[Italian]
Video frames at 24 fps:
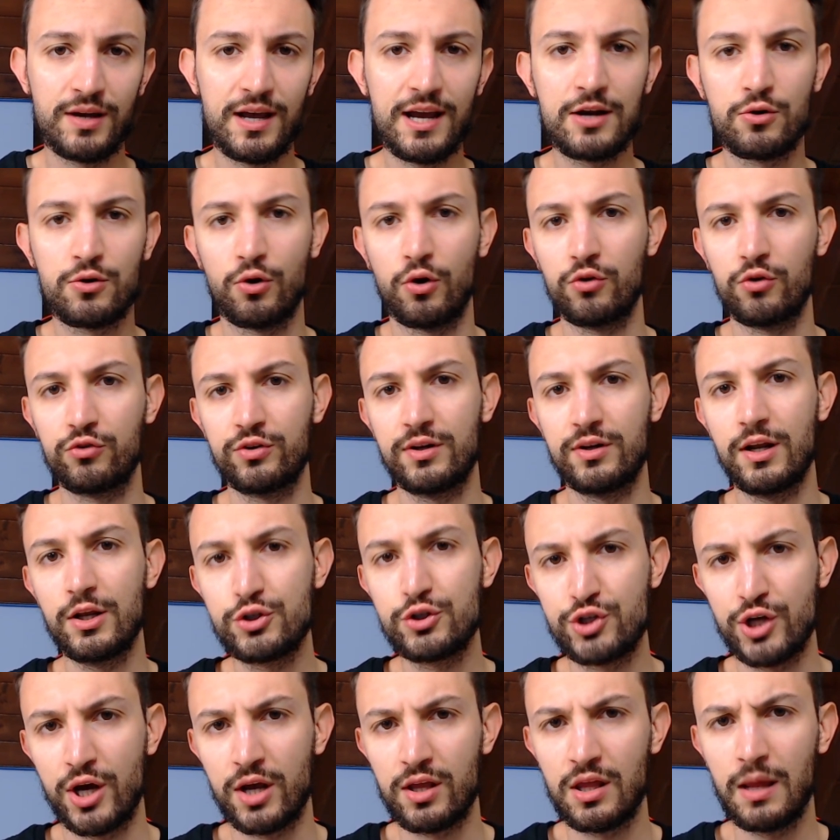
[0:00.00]
e cose del
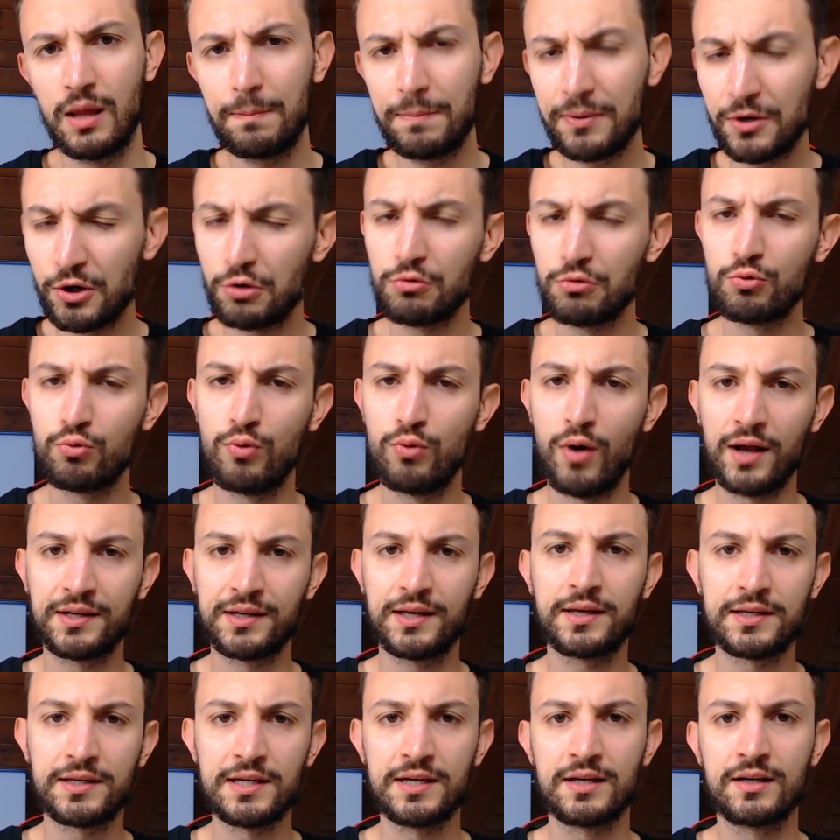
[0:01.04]
genere, però
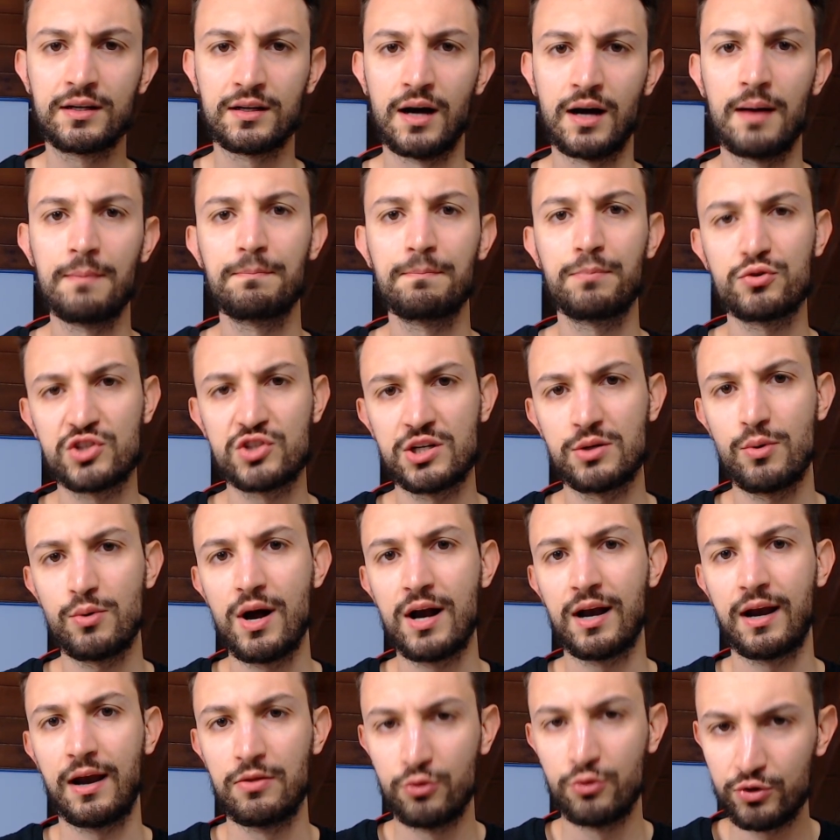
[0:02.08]
qualche chicca possiamo
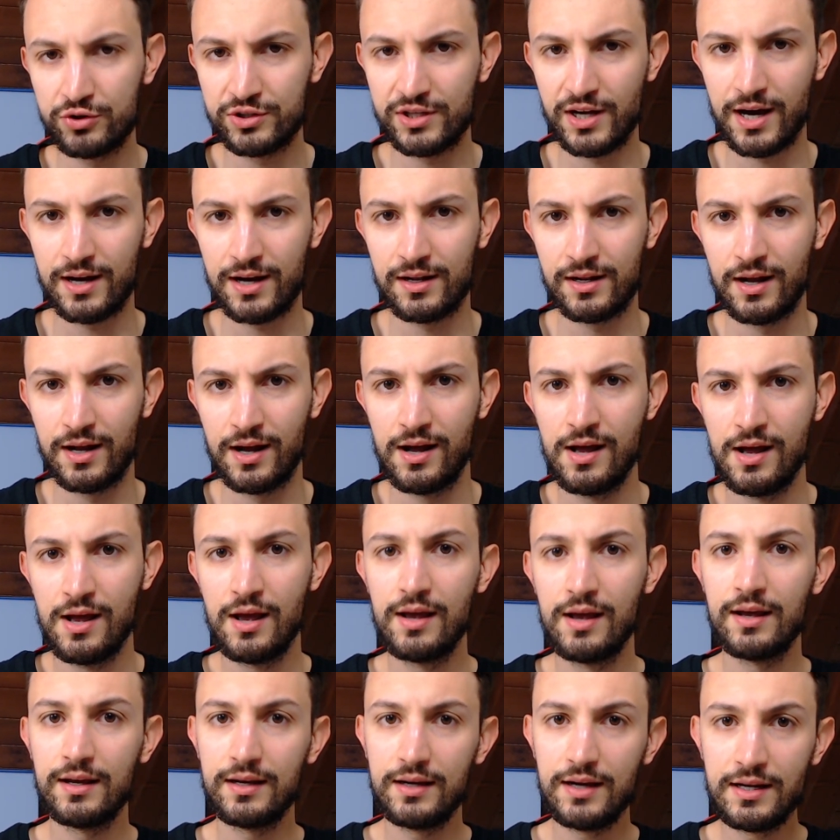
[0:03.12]
anche notarla
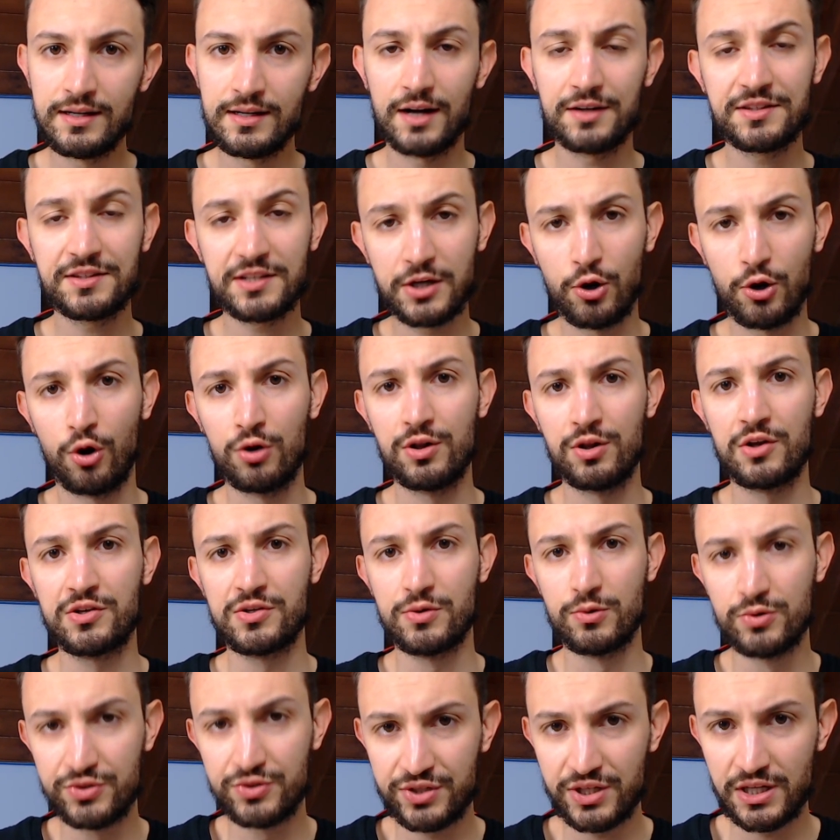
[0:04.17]
in art gold
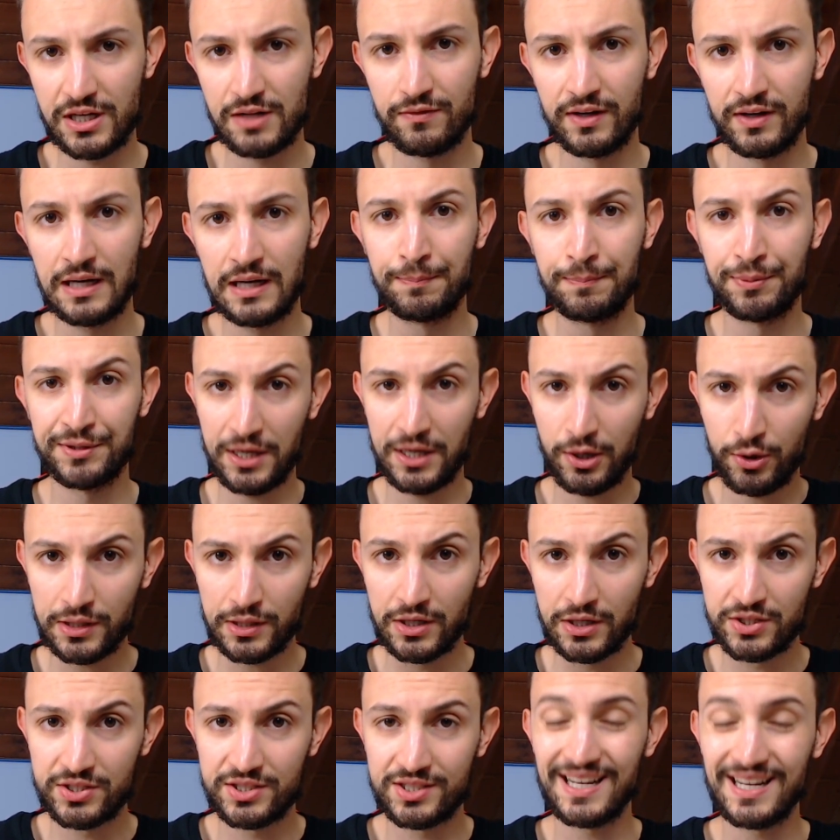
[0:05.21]
sul silver, i
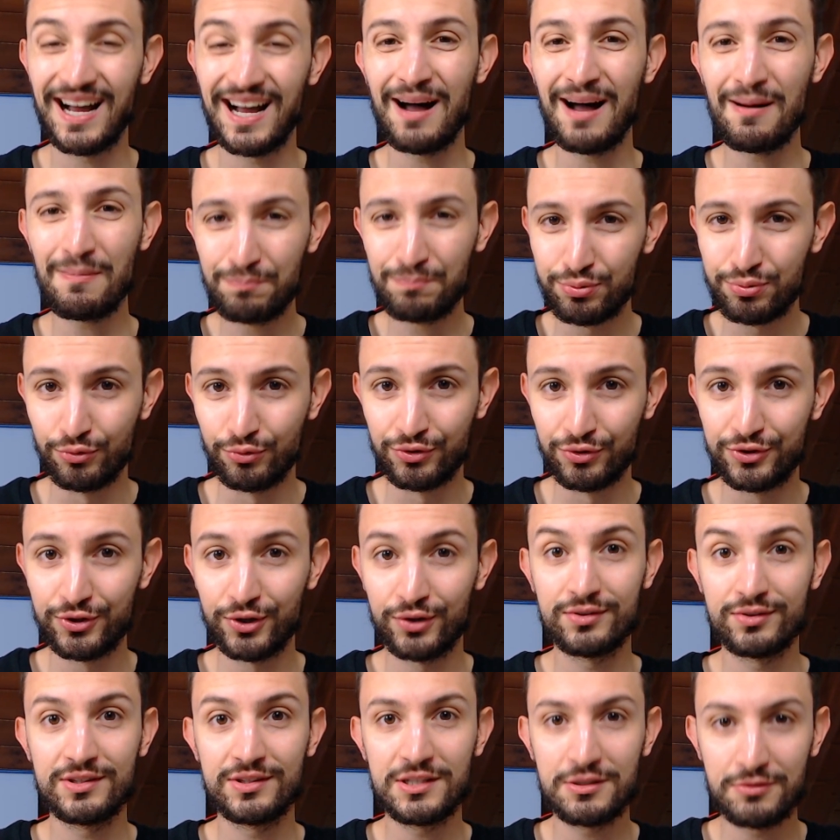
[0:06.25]
protagonisti
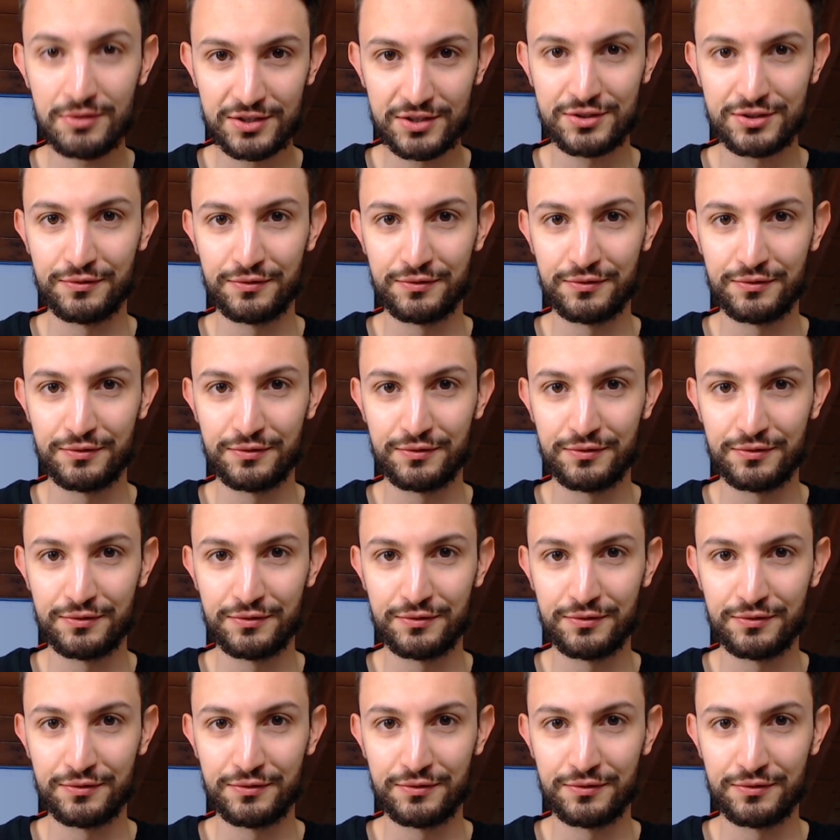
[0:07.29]
appunto di questo